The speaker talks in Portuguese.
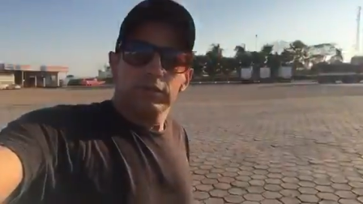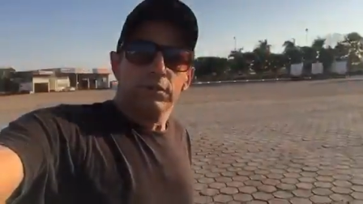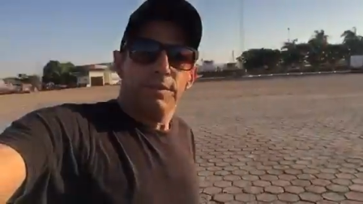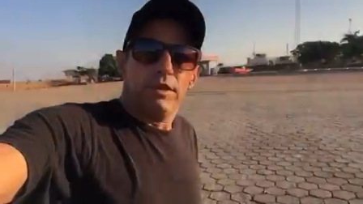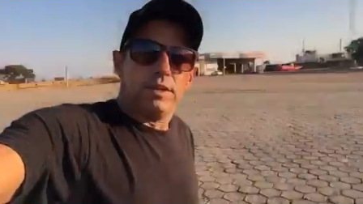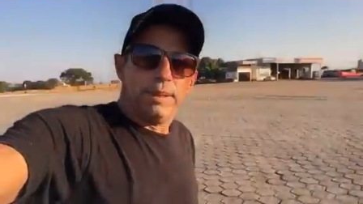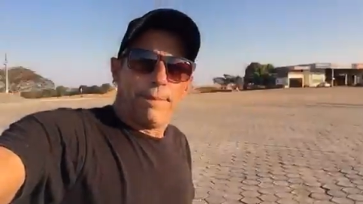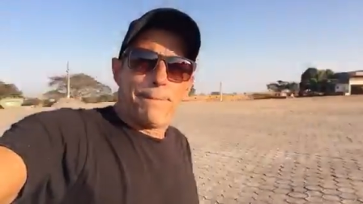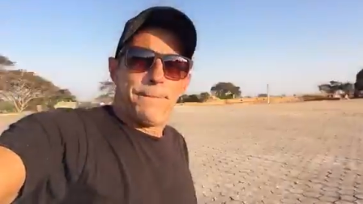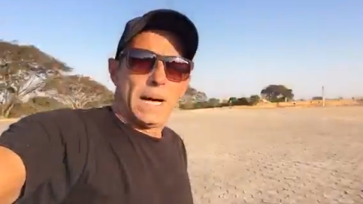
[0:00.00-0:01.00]
Tô meio
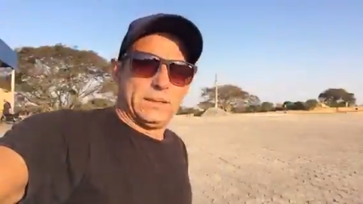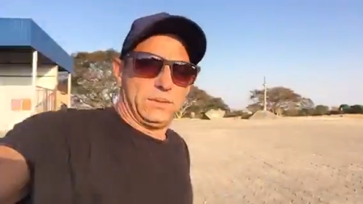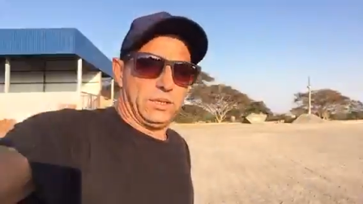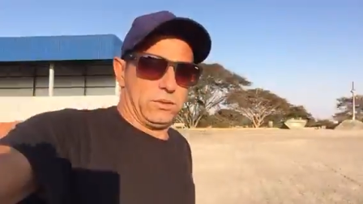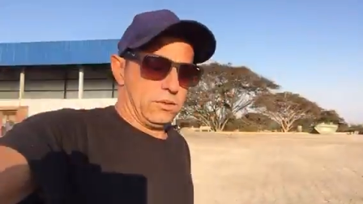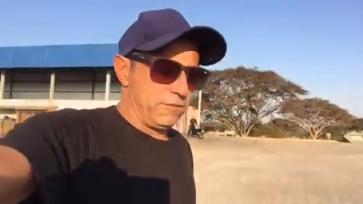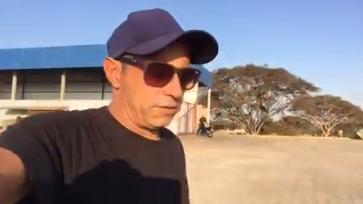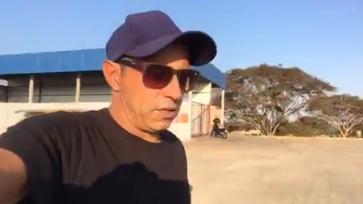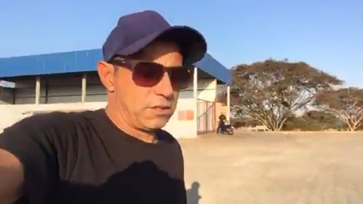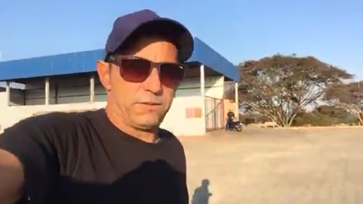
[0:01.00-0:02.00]
gripado de
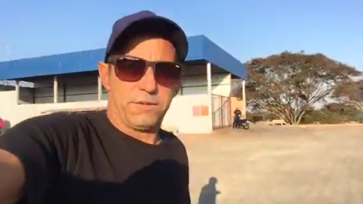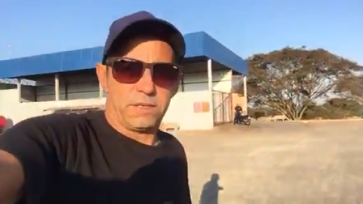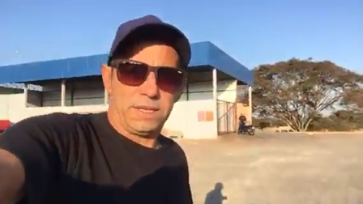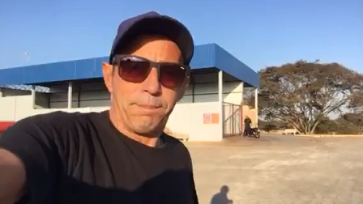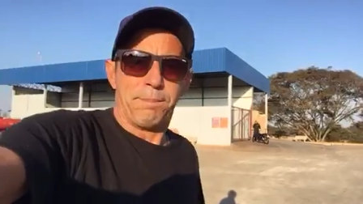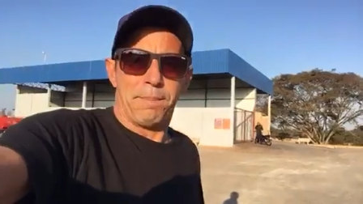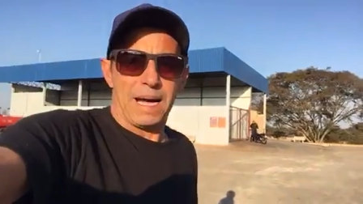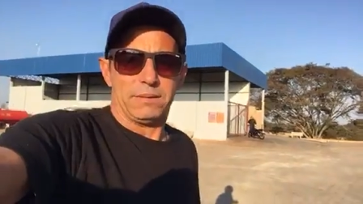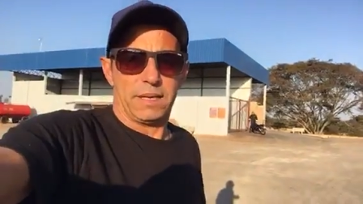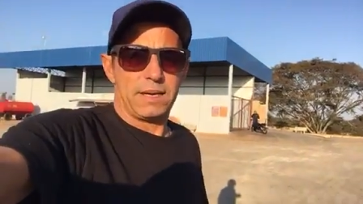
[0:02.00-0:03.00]
novo. Nossa, eu vivo
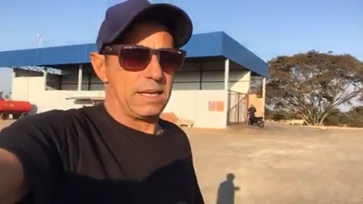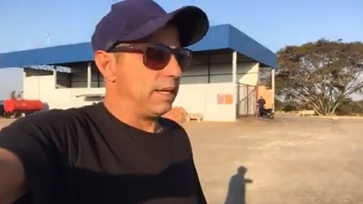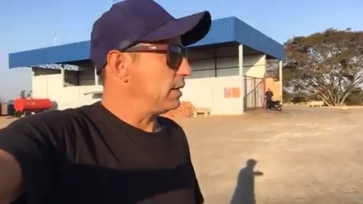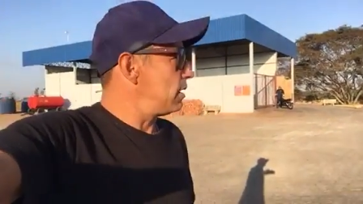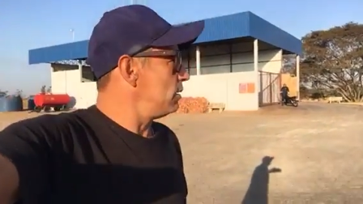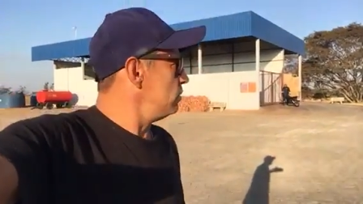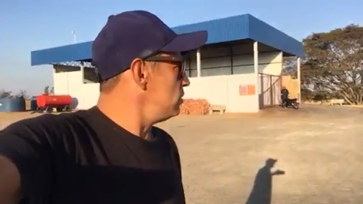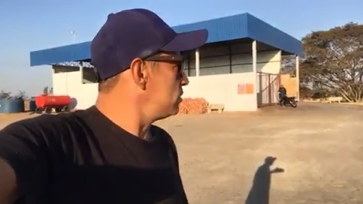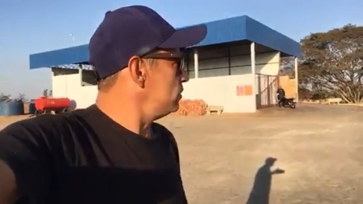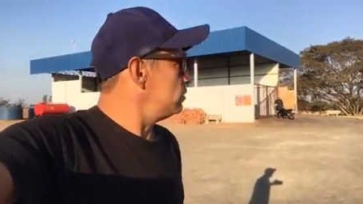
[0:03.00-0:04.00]
gripado, né, galera? Tá
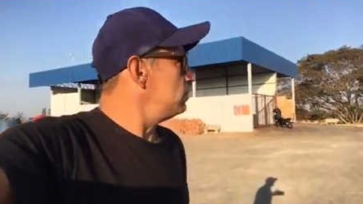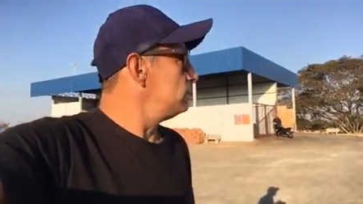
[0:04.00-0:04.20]
louco.